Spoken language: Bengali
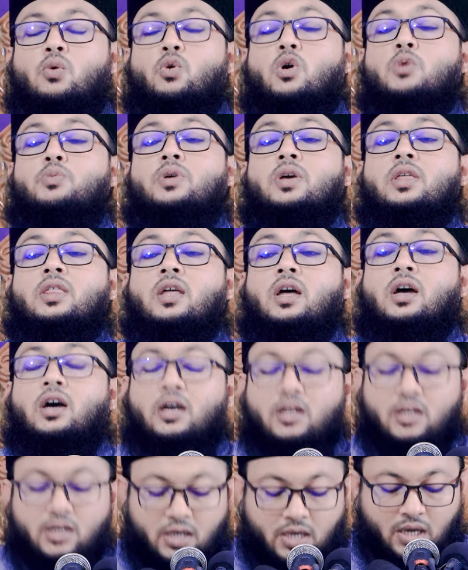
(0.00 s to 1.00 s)

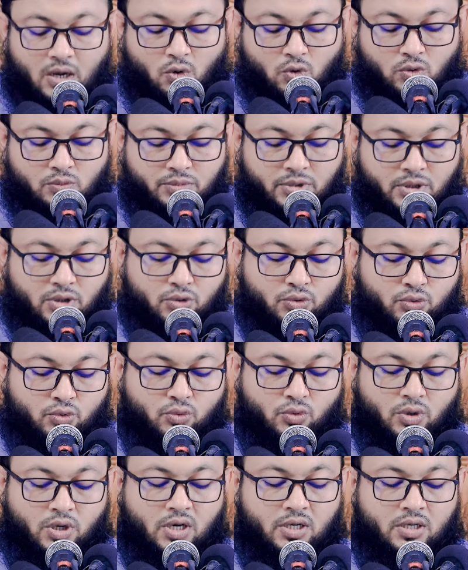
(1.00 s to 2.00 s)
وبذلك أمرت
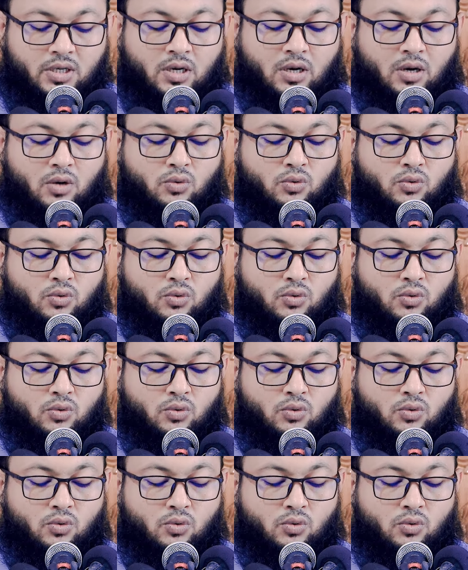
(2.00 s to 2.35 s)
أنا